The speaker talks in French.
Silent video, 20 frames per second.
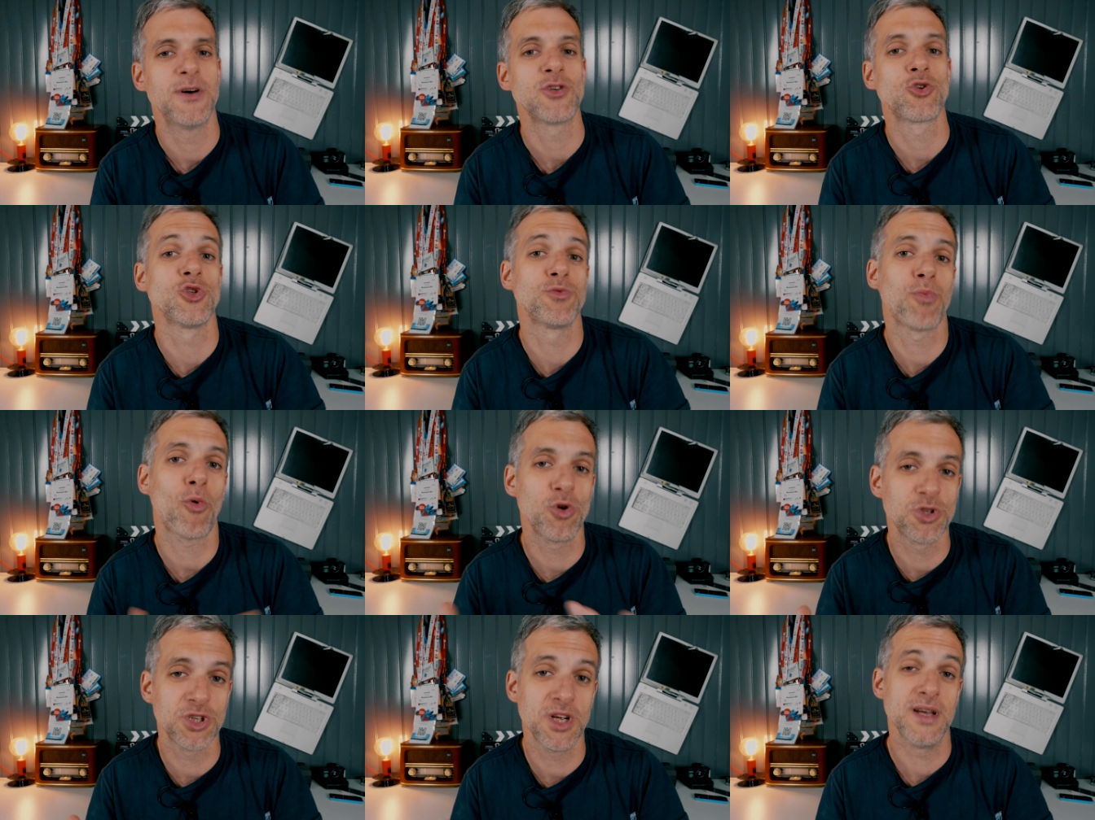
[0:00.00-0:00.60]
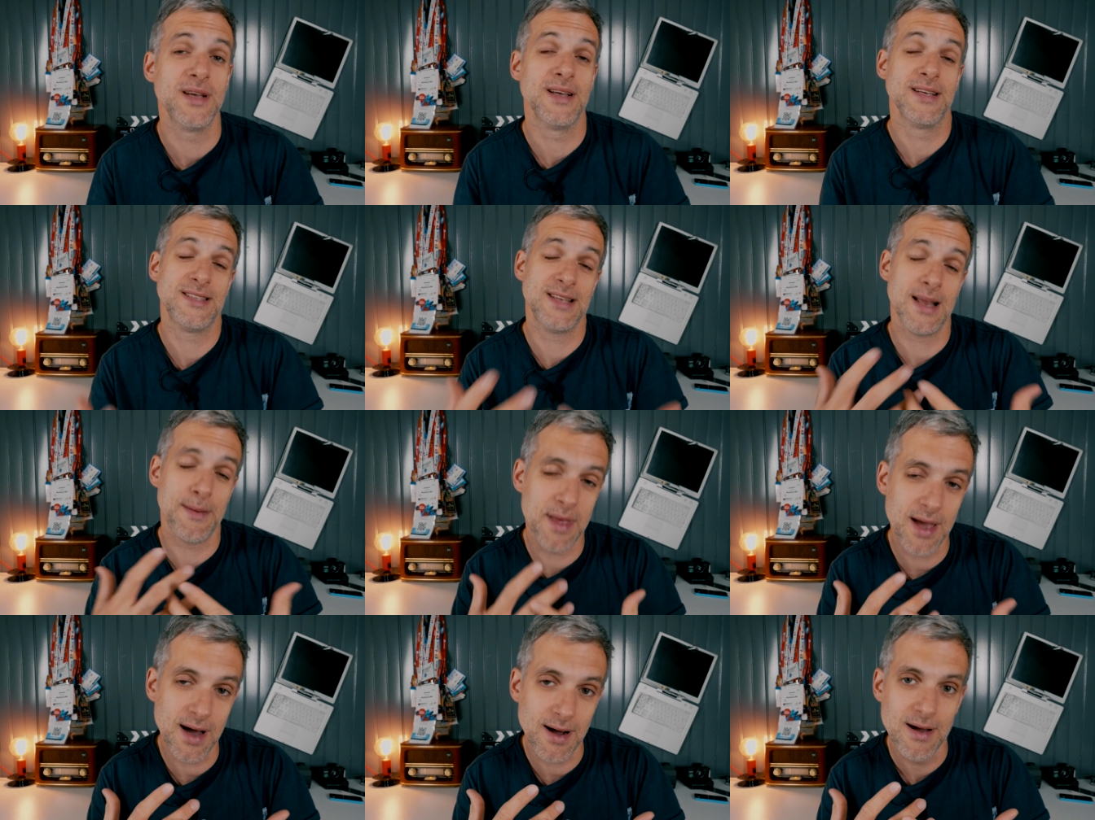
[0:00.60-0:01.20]
Parce que ce projet,
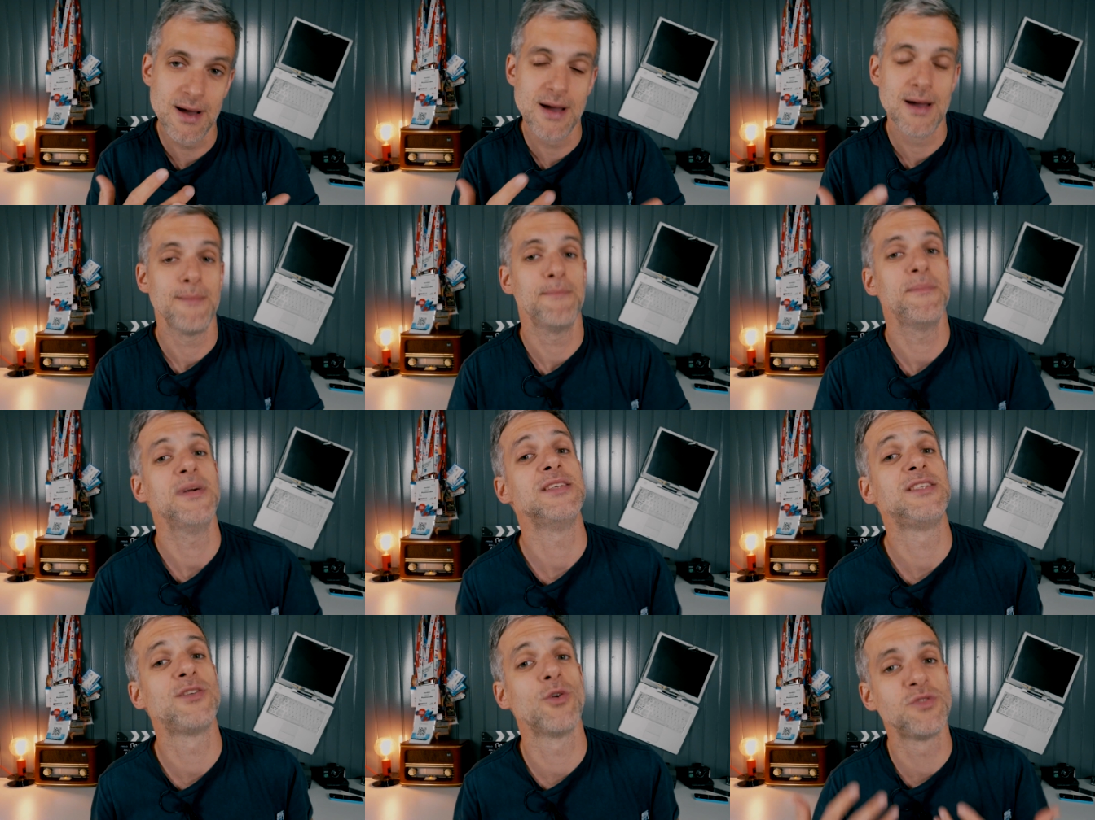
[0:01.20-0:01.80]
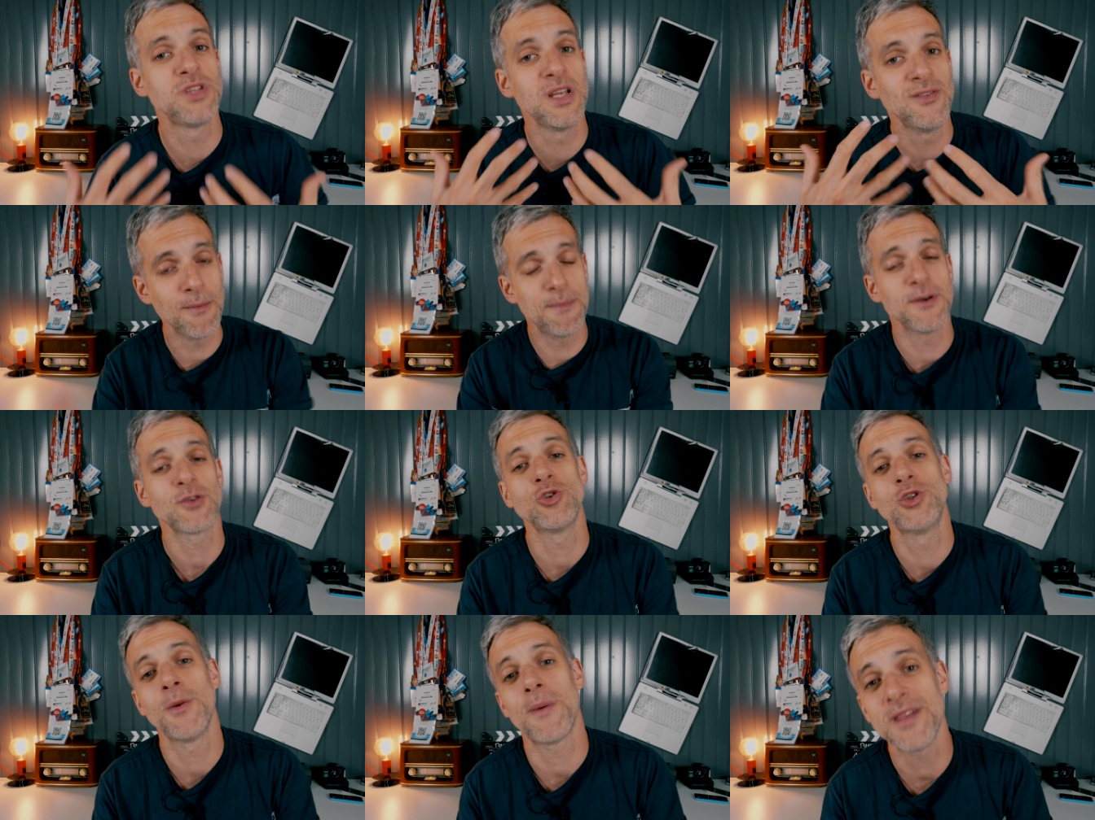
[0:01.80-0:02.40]
c'est le mien, mais c'est aussi le vôtre
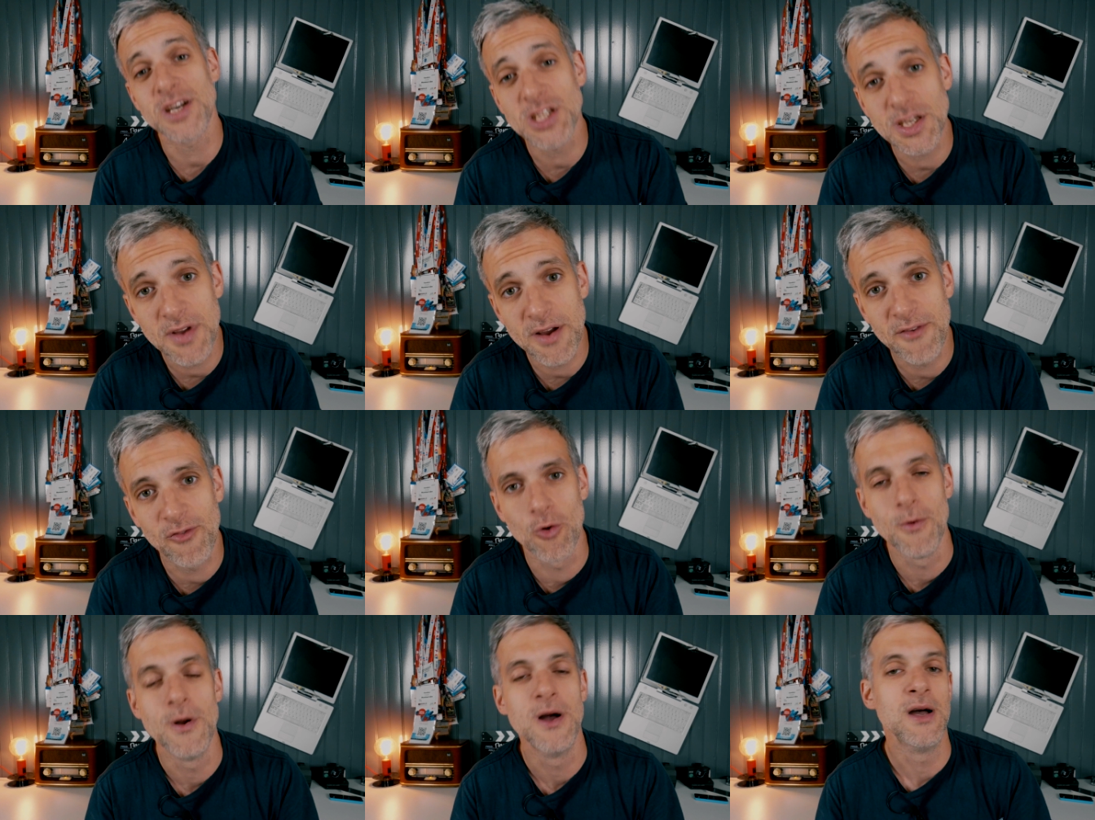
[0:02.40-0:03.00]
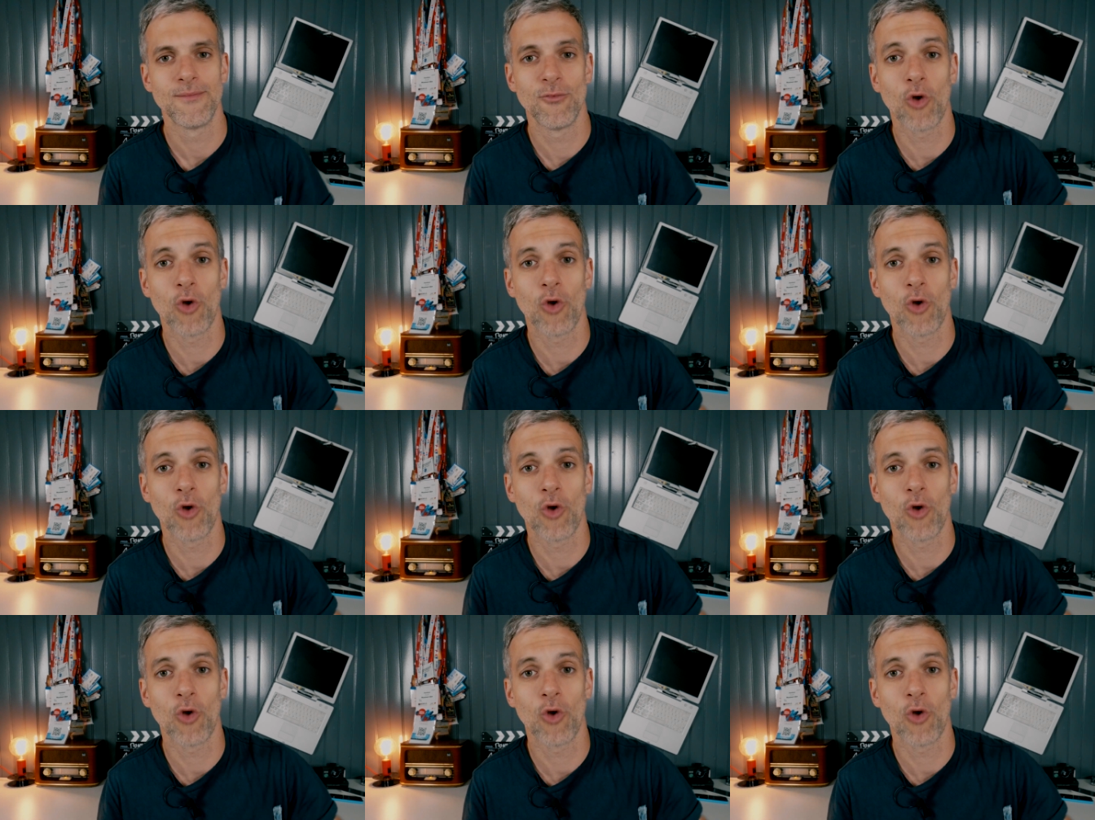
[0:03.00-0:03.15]
parce que je partage avec vous.